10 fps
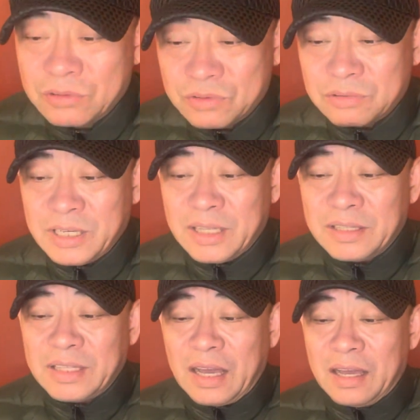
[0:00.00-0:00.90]
阻力很
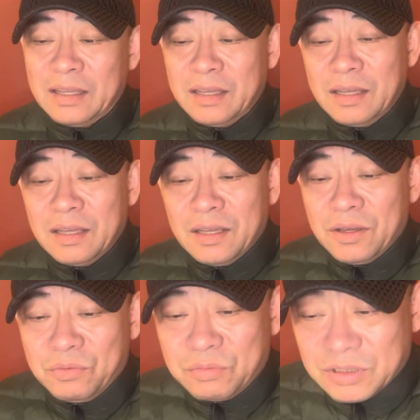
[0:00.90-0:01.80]
大。
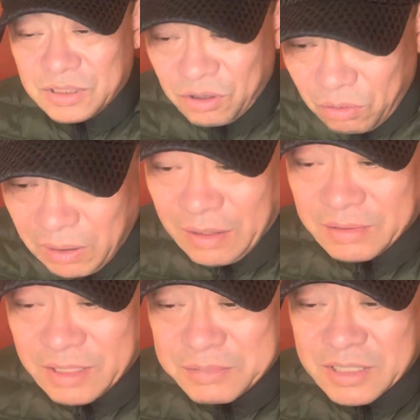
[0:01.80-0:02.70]
我的话，
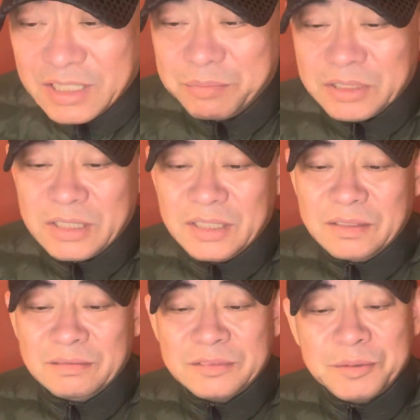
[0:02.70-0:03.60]
他们可以不
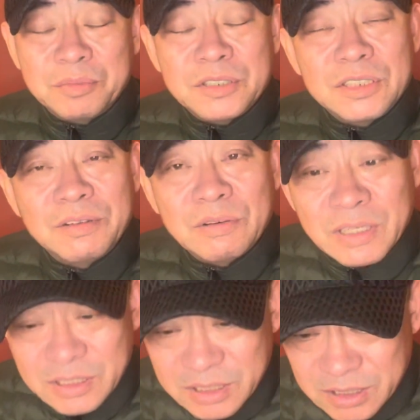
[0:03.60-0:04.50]
听，这不是为我
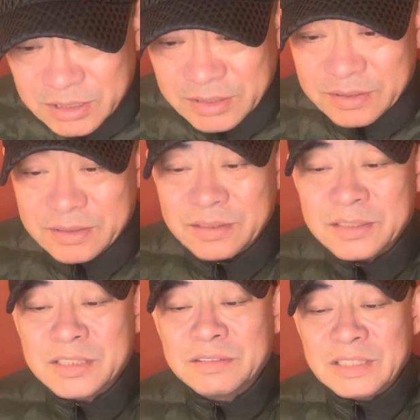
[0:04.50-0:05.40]
个人，
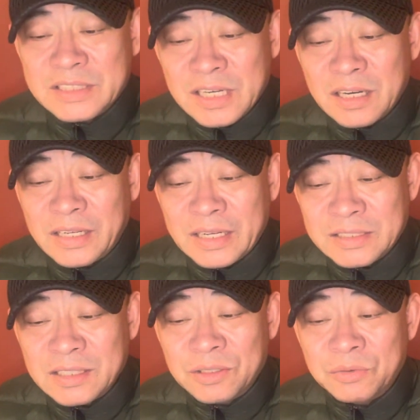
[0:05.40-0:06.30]
是为将来
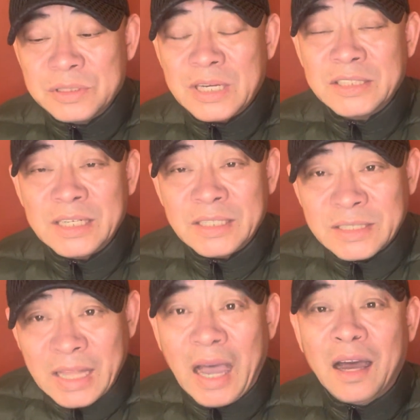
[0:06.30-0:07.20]
这个国家、这个
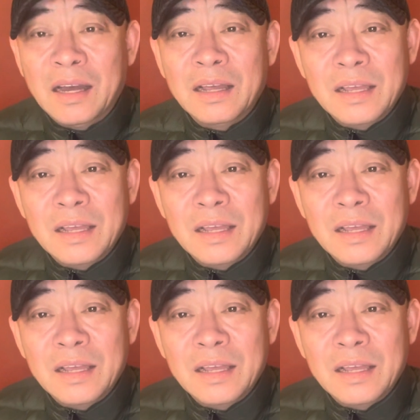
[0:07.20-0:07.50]
党，